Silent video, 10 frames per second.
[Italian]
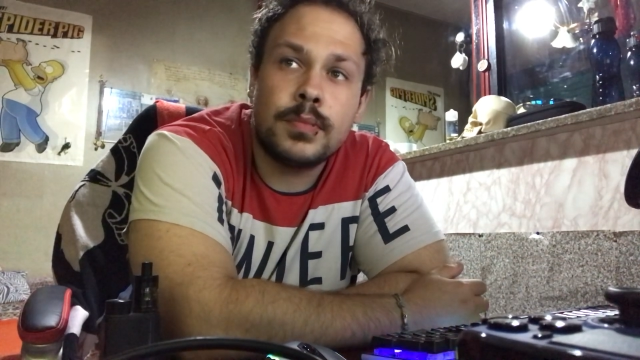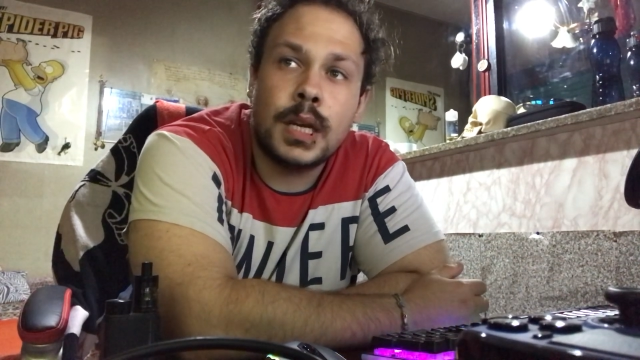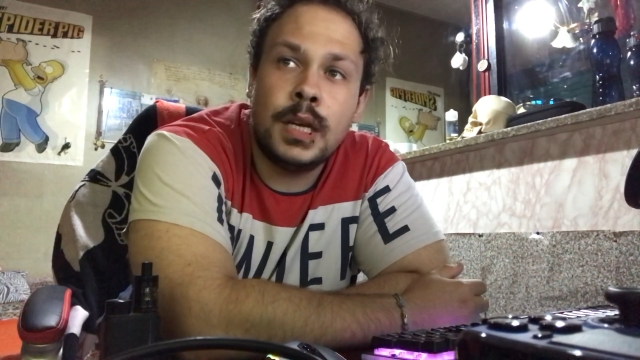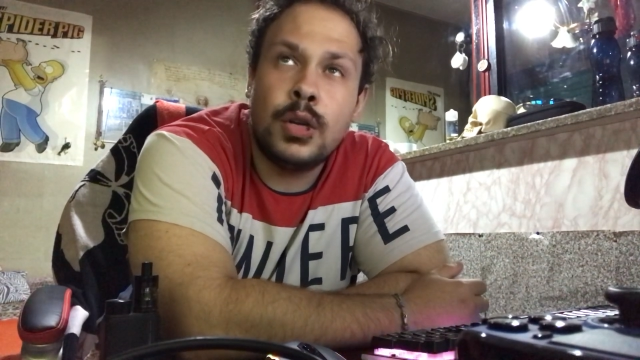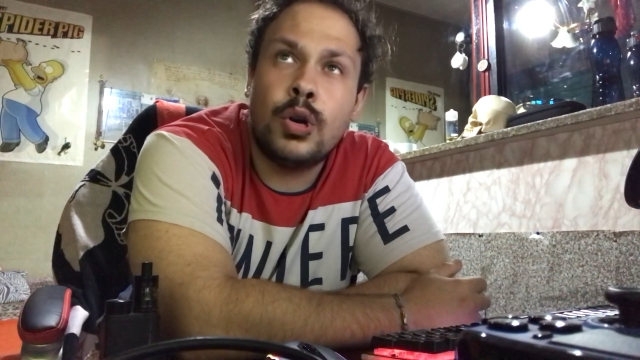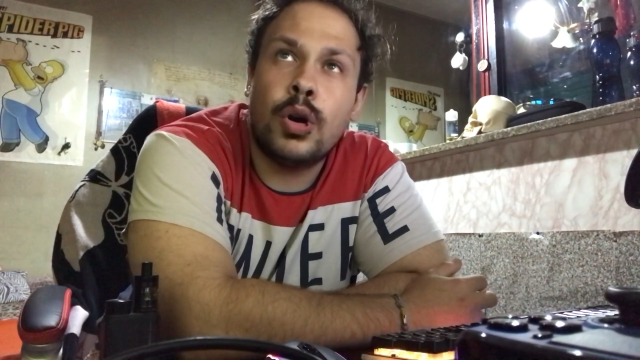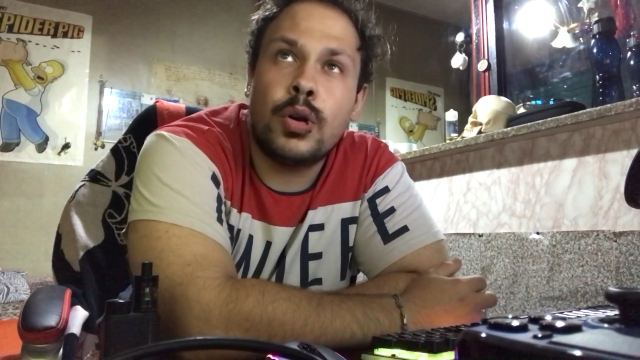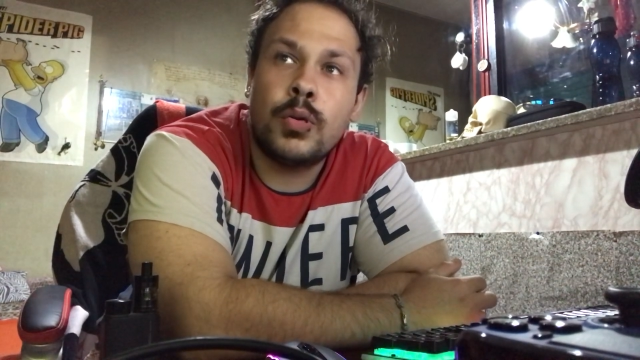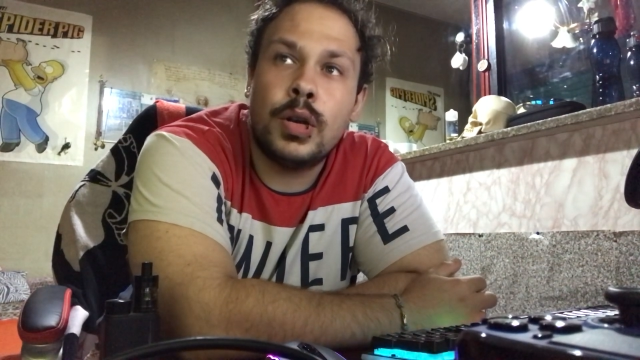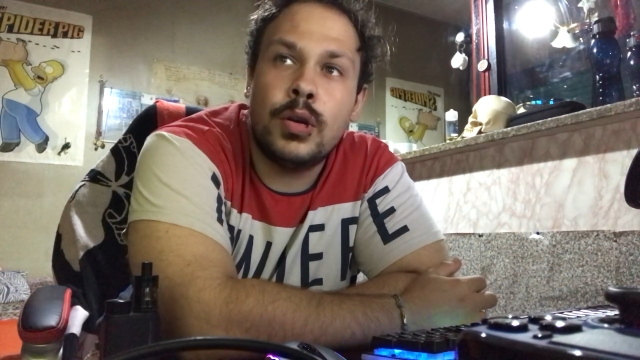il
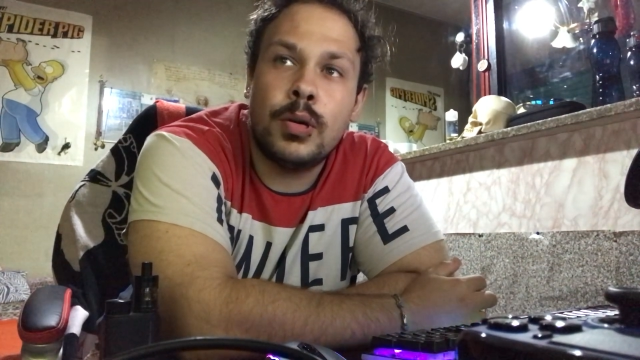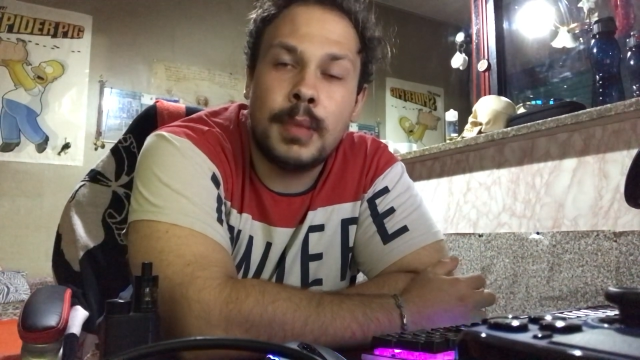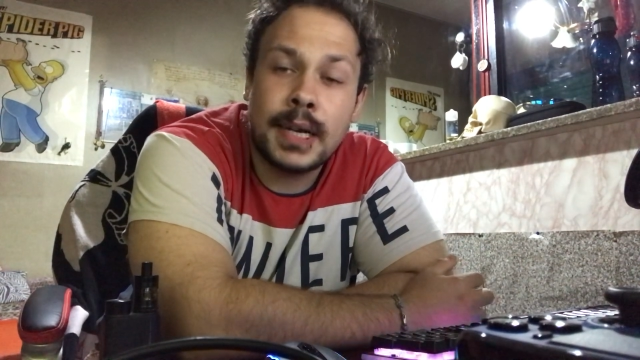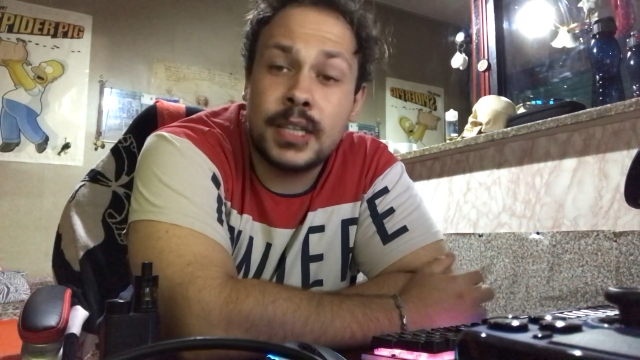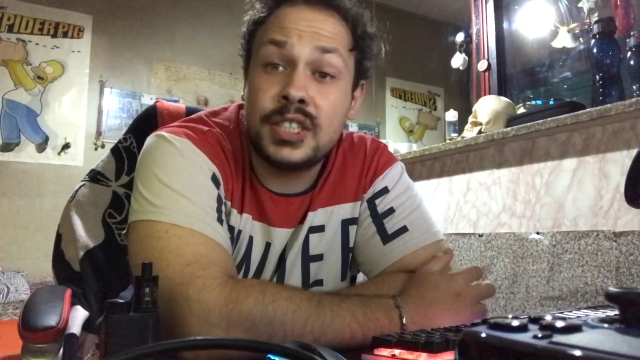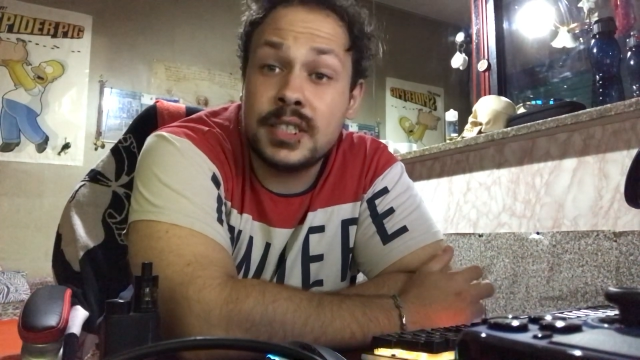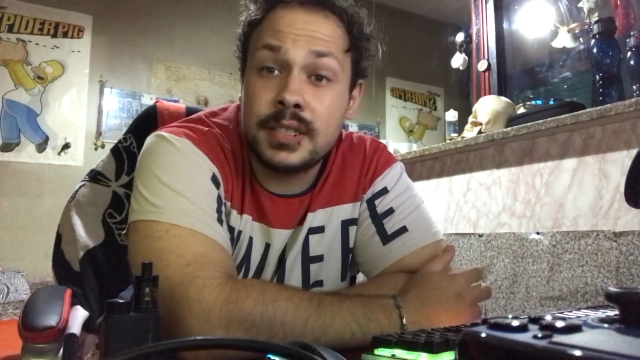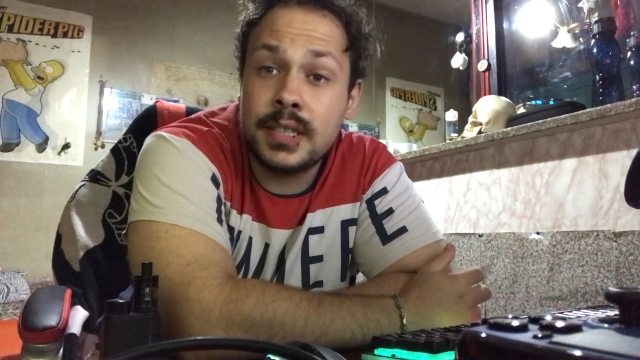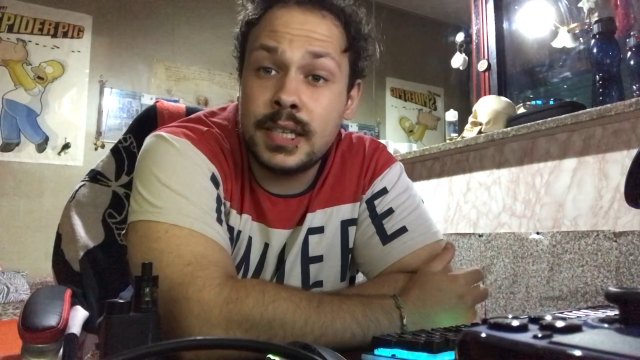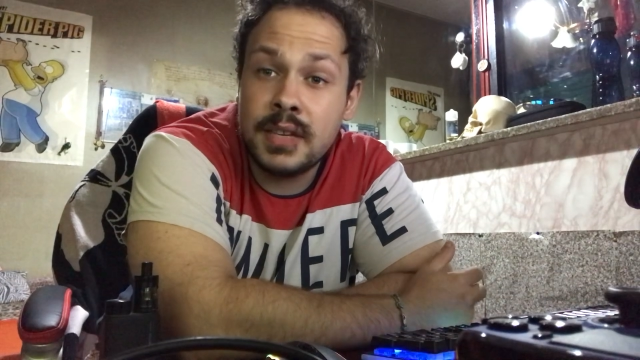coro quello ma che ci
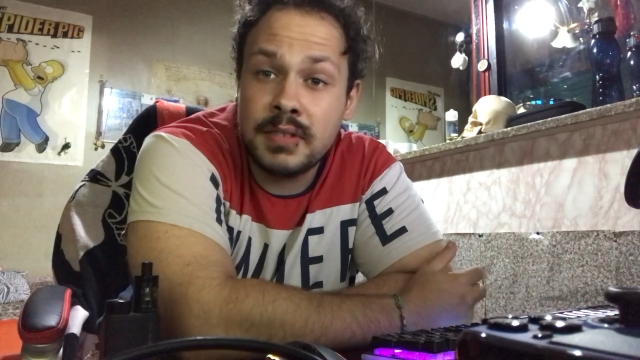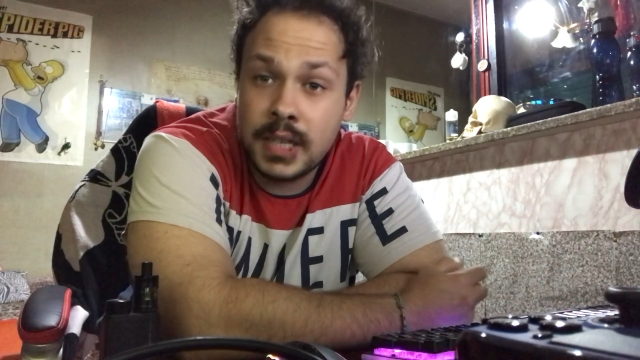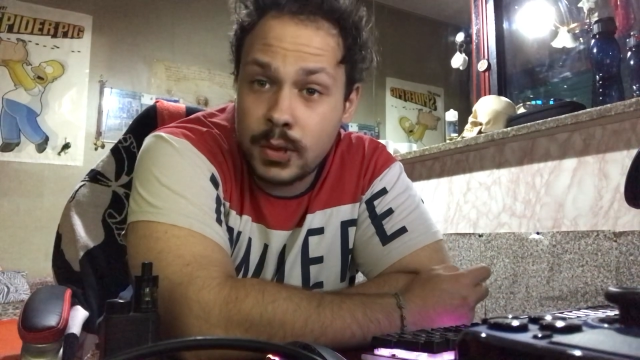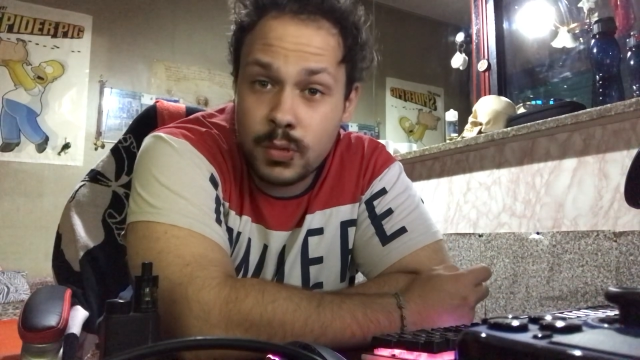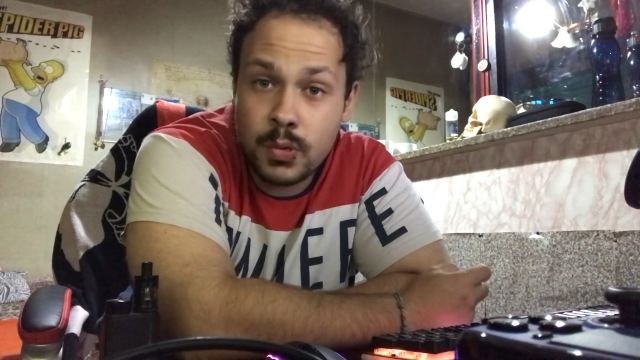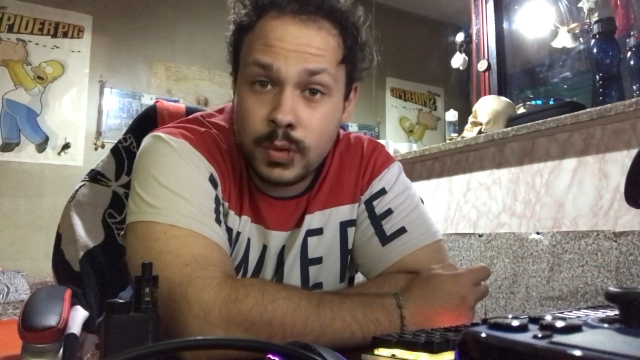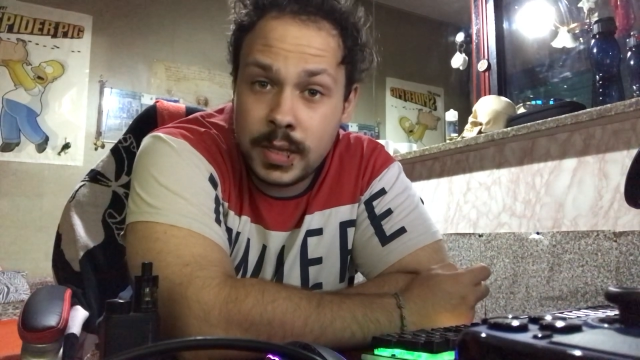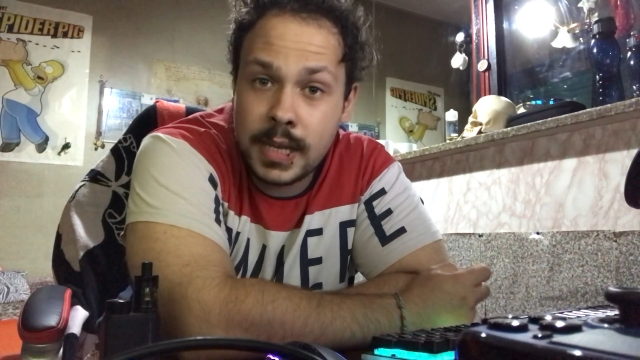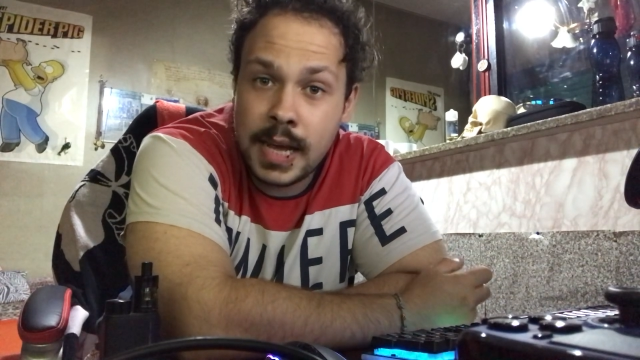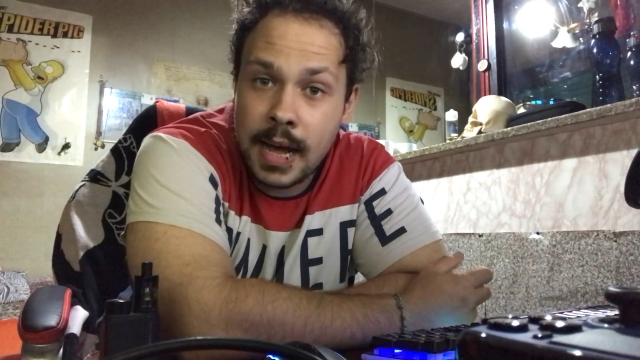siete
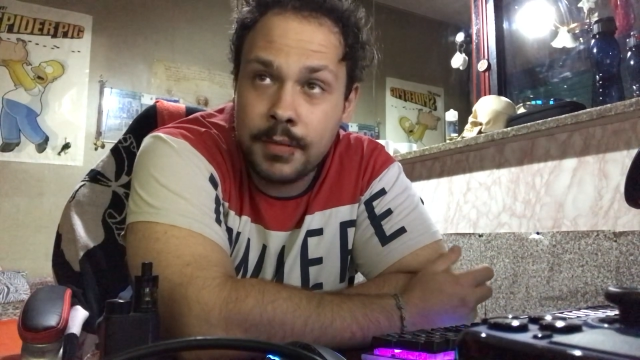venuti a